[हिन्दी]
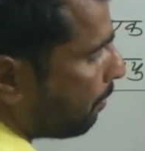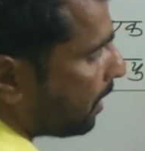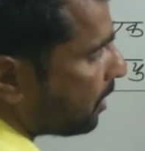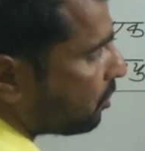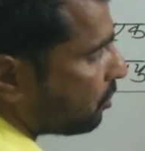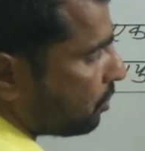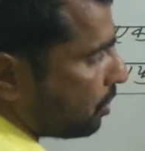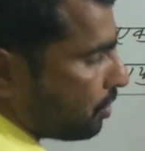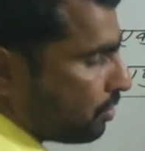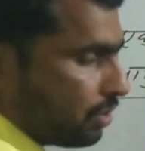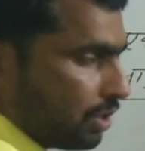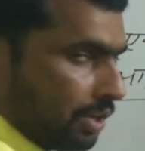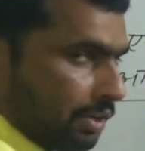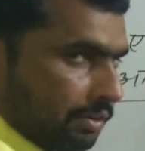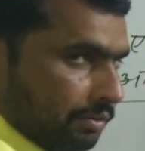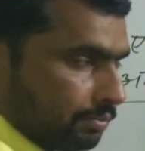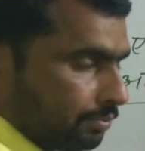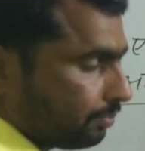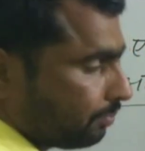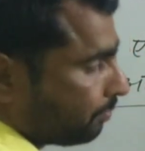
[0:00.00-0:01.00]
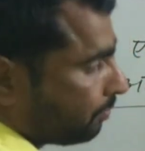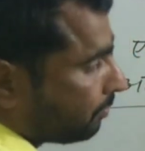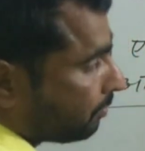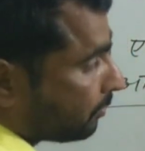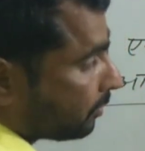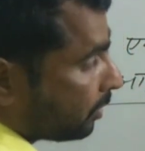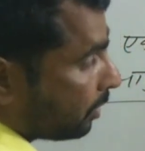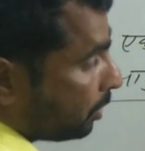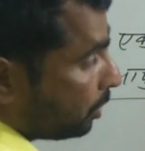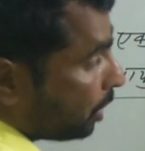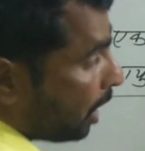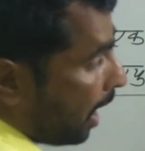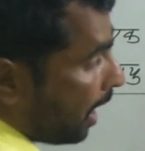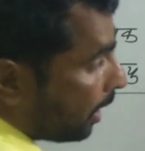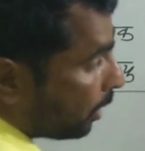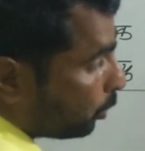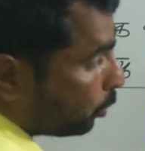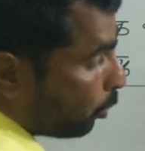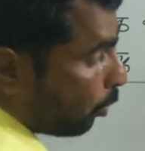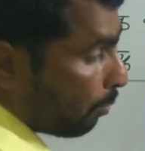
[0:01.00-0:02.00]
25 दिन
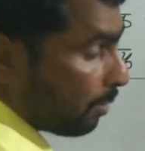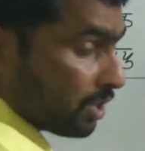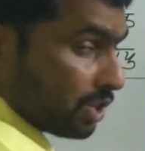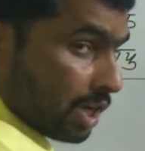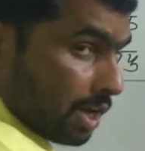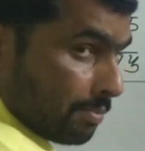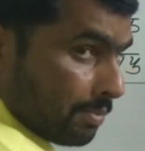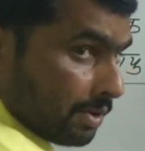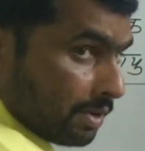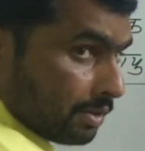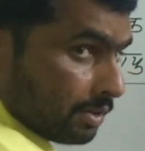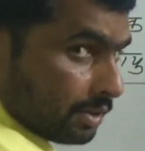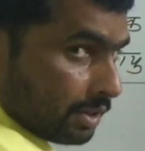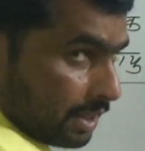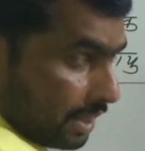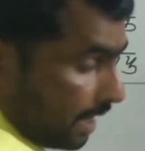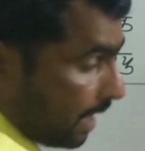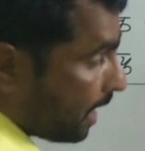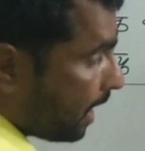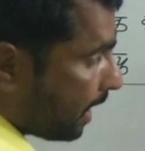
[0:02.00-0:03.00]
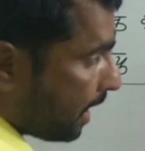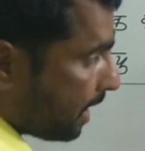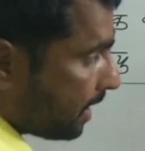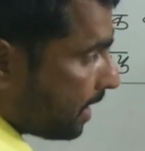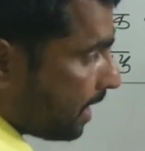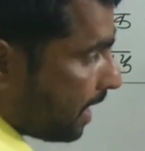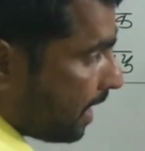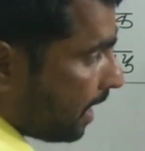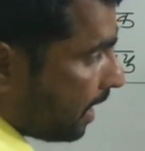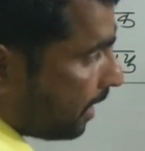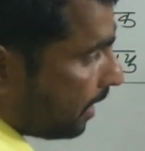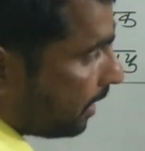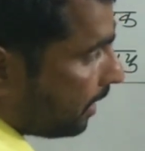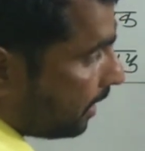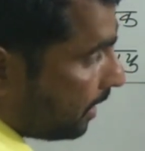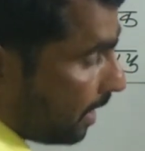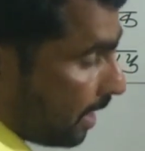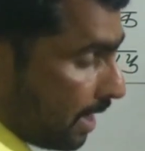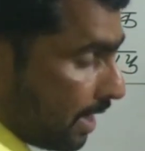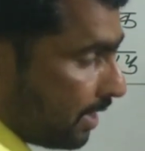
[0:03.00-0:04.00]
यहां दो बचे अब एक हटा दिया ना
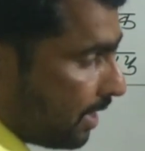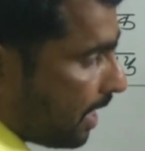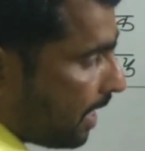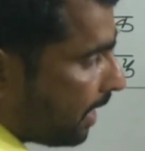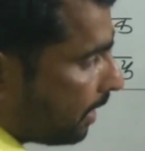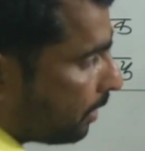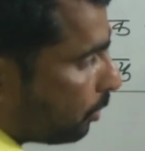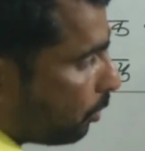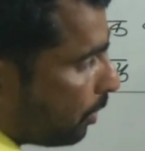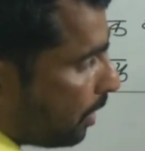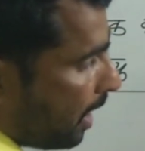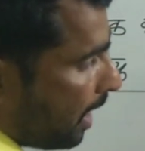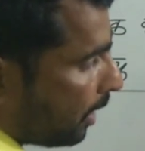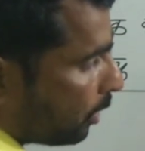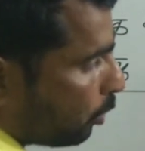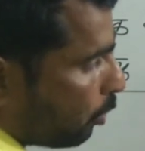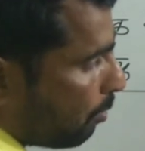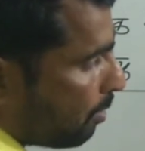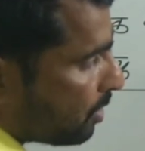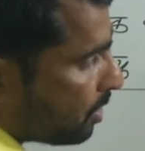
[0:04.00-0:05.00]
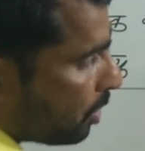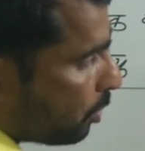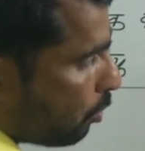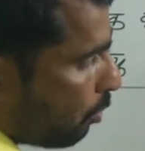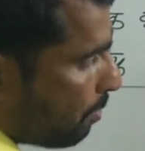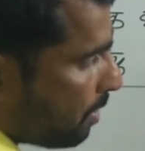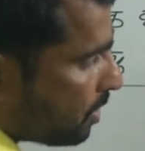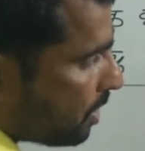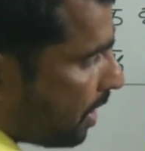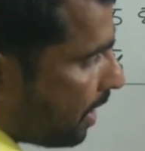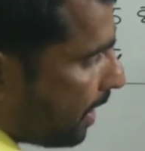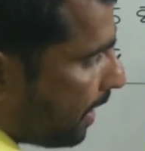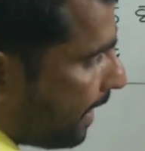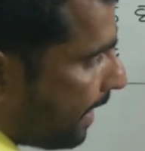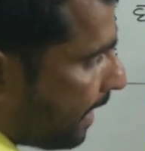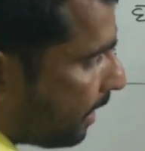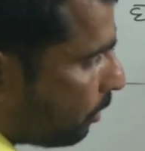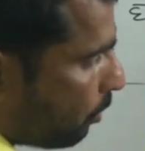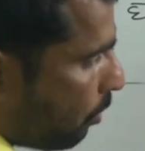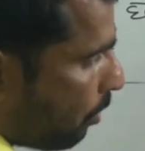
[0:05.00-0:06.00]
इधर ले लिया एक तो यहां दो बचे दो में से एक
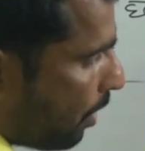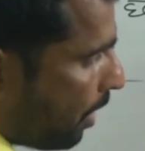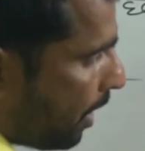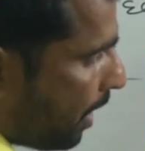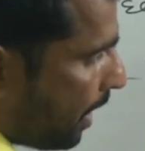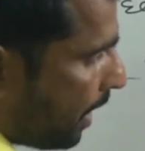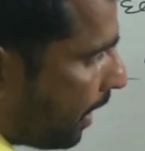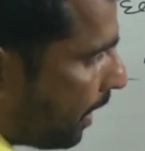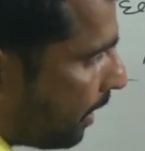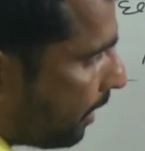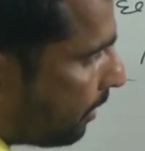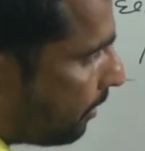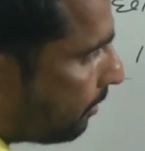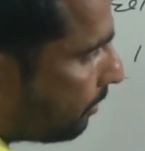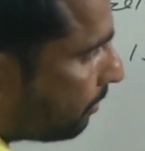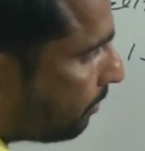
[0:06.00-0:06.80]
गया तो एक